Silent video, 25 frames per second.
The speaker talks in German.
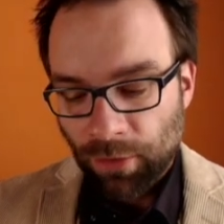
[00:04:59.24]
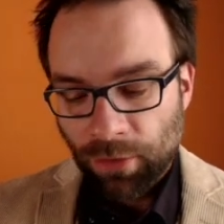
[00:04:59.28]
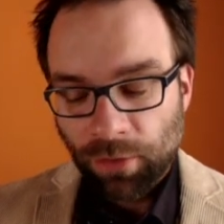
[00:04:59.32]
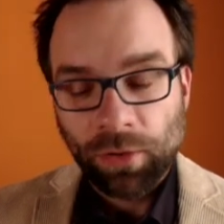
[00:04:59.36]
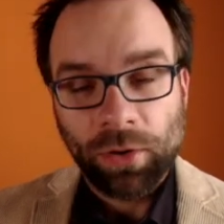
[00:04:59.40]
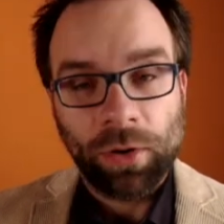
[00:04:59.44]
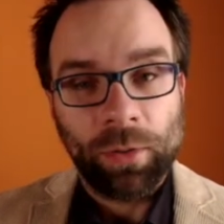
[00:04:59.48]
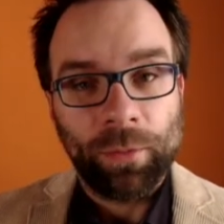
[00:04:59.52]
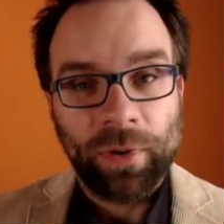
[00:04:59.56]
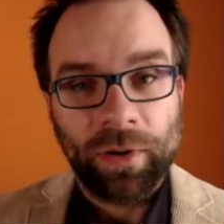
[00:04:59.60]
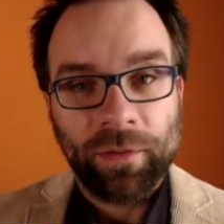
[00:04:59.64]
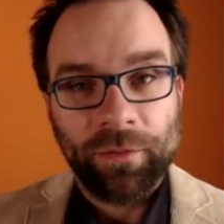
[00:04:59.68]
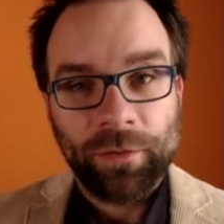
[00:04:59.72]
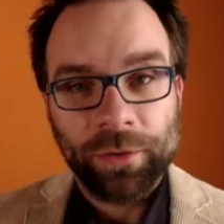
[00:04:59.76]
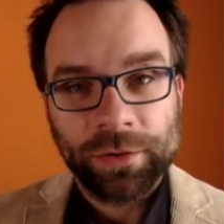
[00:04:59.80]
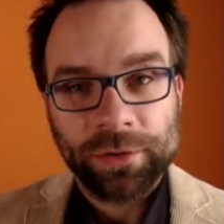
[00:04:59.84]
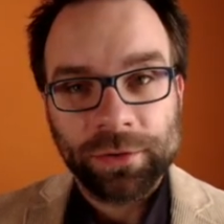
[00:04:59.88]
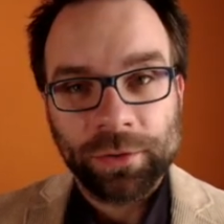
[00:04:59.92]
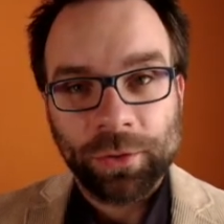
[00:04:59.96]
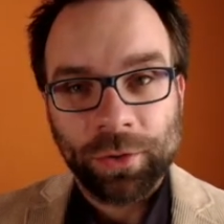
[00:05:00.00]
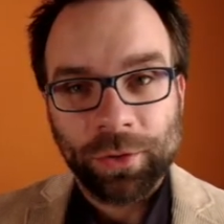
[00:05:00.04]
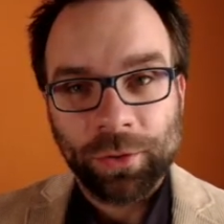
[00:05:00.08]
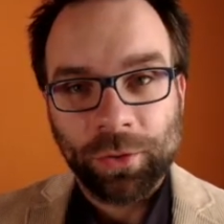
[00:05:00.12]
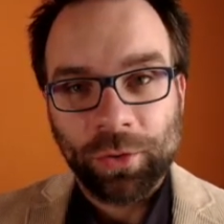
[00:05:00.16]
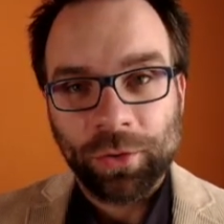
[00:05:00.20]
Ja, machen wir
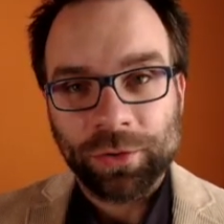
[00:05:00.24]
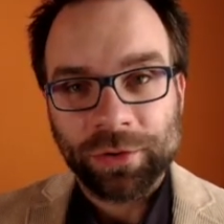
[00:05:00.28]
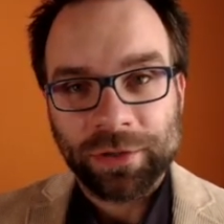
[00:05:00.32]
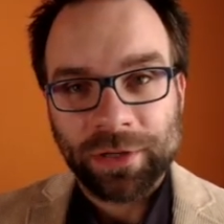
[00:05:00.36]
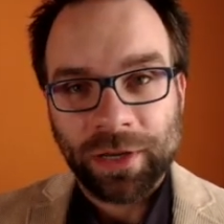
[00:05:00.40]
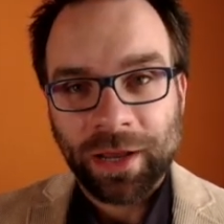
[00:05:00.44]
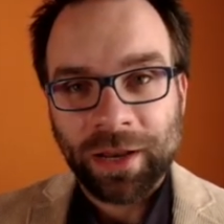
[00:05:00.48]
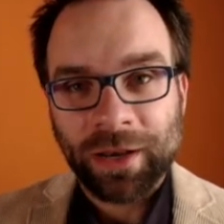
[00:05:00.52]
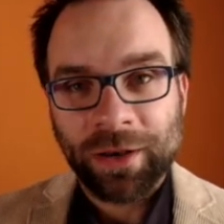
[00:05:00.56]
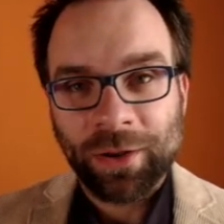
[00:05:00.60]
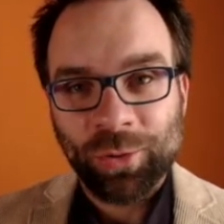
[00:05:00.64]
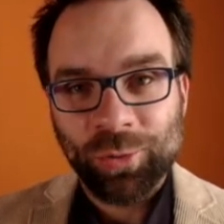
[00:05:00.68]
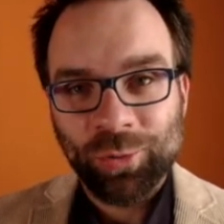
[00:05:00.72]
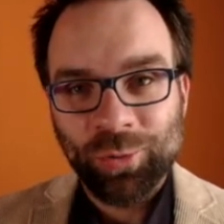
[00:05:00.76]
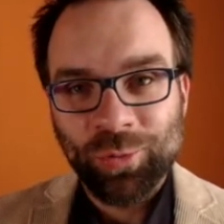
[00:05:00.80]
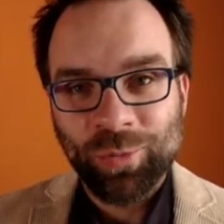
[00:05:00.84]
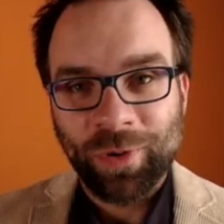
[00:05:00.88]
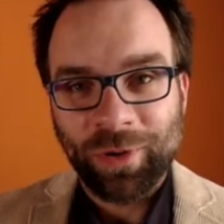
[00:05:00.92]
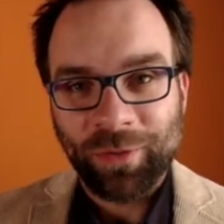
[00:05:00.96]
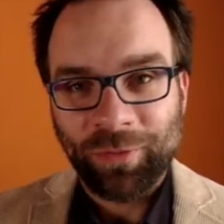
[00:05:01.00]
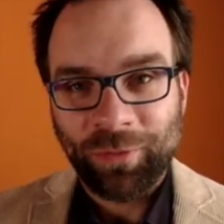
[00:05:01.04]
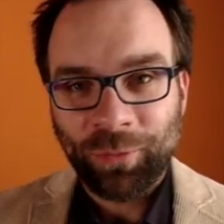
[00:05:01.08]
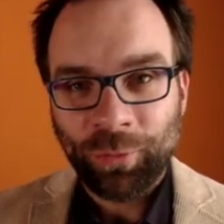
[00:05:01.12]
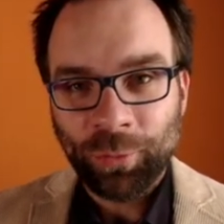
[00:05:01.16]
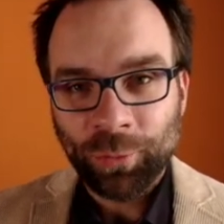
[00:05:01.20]
uns doch einen Container
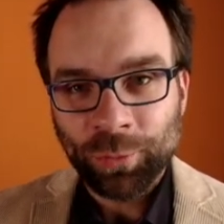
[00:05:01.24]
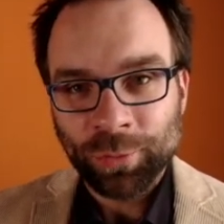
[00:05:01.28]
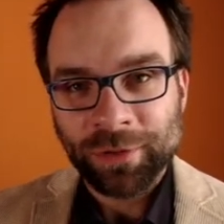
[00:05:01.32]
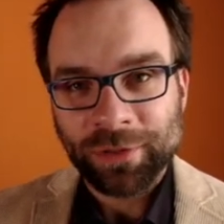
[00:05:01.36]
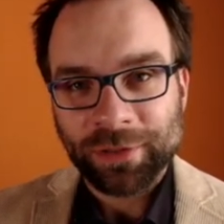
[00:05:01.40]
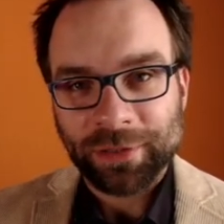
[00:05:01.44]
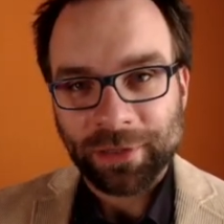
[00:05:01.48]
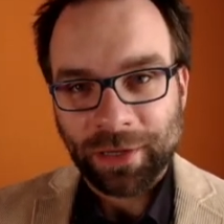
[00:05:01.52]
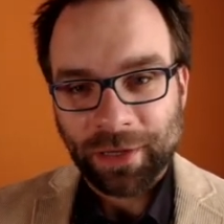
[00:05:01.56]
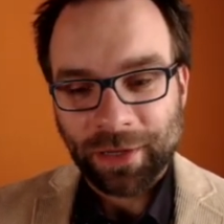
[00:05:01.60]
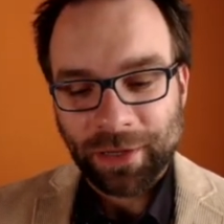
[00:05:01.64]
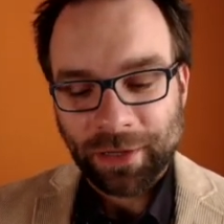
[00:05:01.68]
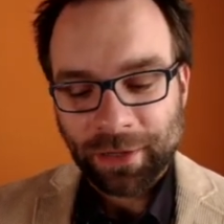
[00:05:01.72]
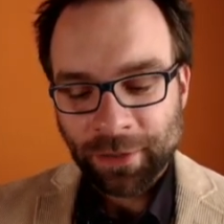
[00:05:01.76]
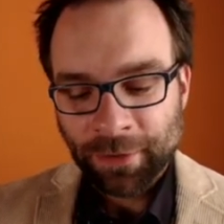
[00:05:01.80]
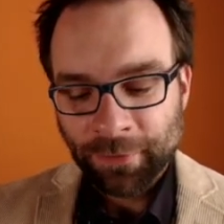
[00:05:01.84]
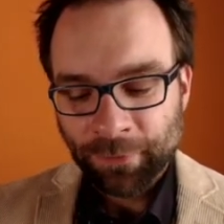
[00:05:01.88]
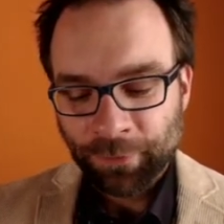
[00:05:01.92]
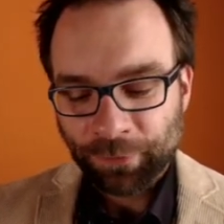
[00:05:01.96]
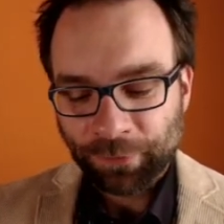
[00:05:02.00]
über Fußzeiger,